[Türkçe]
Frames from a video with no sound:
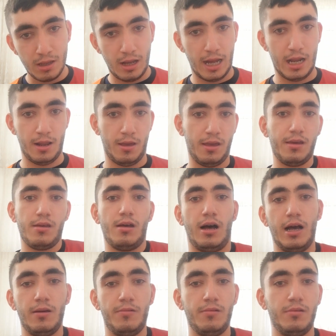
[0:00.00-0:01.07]
Hani
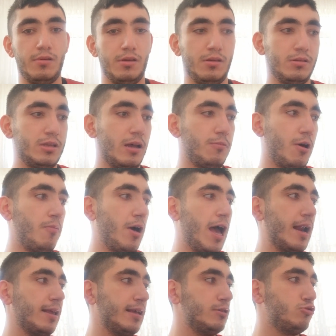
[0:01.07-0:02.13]
e, tamam
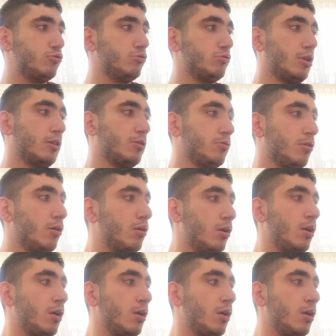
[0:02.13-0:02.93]
herkes şunu da diyor.